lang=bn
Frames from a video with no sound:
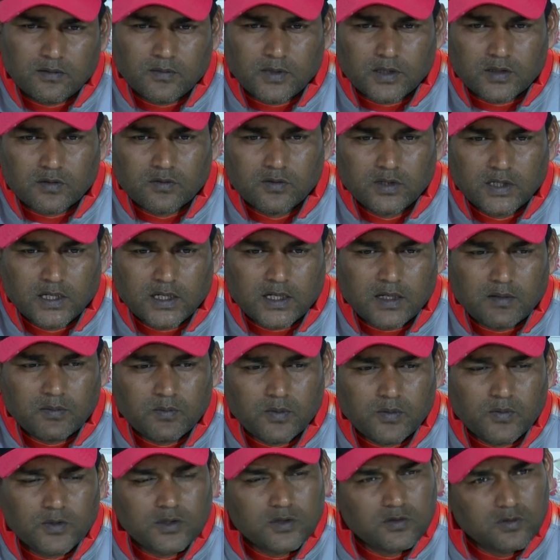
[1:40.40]
বাট উইকেট আমি
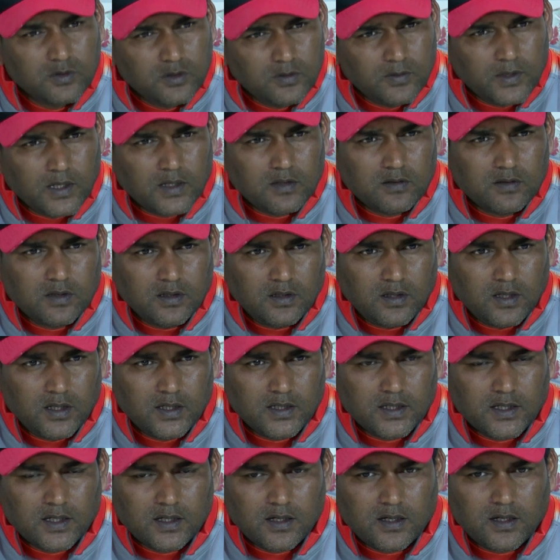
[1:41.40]
বলবো যে খুবই ভালো
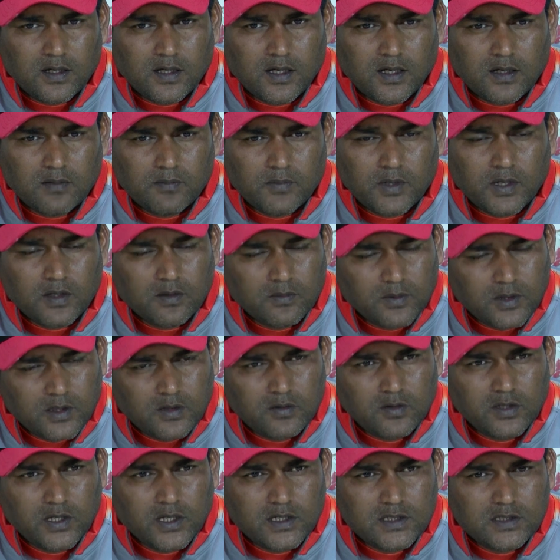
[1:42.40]
এটা ভালো
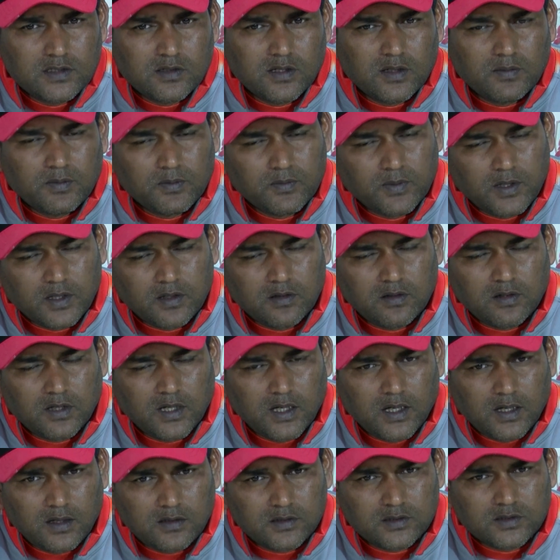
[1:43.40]
মানের উইকেট ছিল এবং ভালো
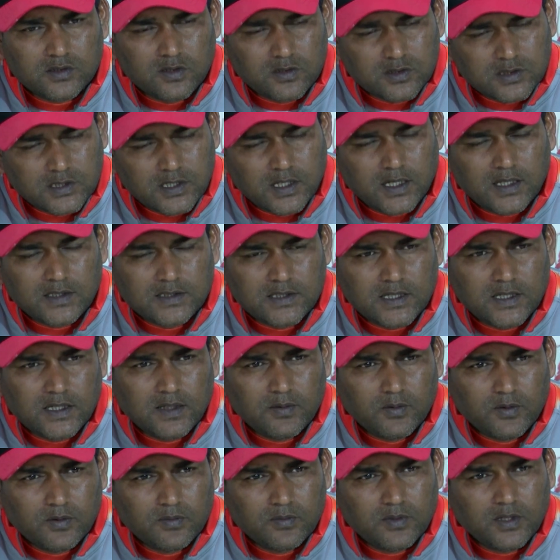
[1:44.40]
শর্টস খেলা যায়
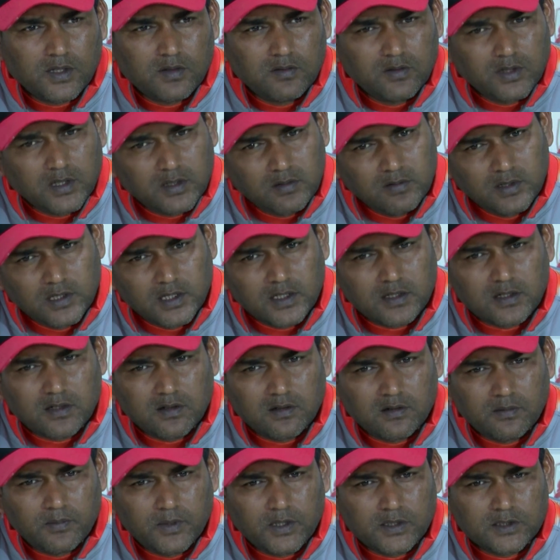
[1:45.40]
এবং
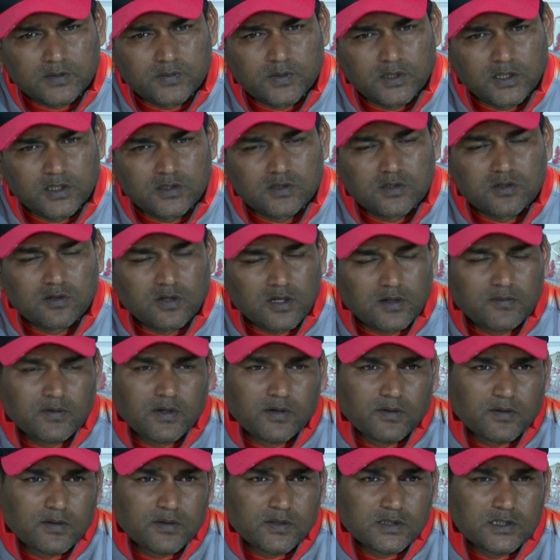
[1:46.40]
উইকেটটাও ব্যাটসম্যানদের জন্য অনেক
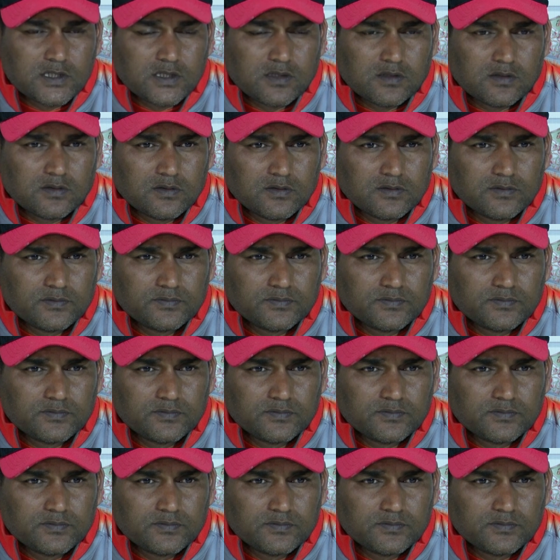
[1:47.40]
ফেভারেট ছিল